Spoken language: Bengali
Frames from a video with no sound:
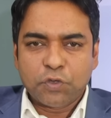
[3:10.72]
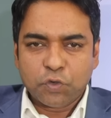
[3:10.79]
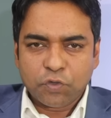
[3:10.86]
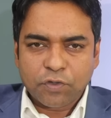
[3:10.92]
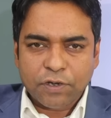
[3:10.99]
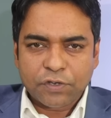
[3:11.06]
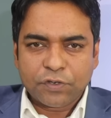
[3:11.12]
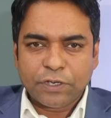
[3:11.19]

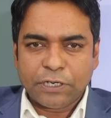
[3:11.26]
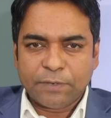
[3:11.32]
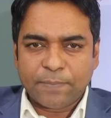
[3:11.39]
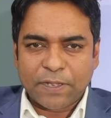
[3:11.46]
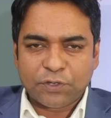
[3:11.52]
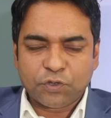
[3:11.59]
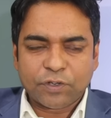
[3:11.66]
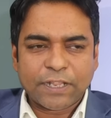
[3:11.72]
যুক্তরাষ্ট্রের
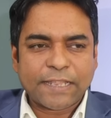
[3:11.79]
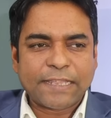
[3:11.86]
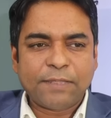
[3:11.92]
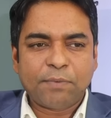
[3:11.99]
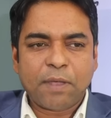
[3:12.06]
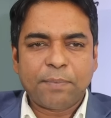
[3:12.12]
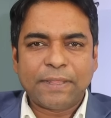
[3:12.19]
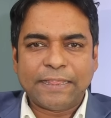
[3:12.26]
নির্বাচনকে
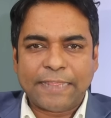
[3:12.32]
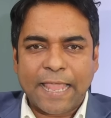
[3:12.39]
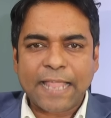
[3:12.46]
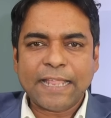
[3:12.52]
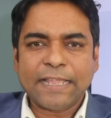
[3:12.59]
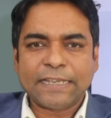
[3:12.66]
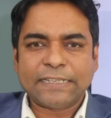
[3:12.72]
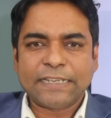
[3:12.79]
কিভাবে
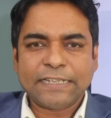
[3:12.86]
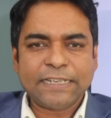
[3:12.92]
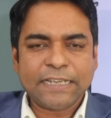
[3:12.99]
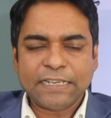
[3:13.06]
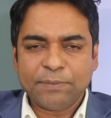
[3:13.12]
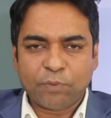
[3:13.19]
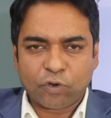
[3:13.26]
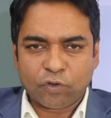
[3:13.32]
দেখে সেটি
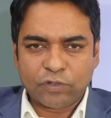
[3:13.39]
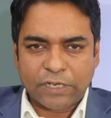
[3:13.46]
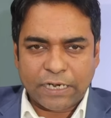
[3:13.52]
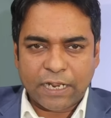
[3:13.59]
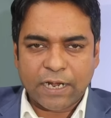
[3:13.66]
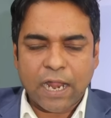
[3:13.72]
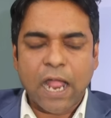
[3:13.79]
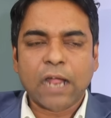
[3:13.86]
একটি বড়
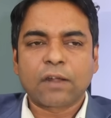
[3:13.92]
জানার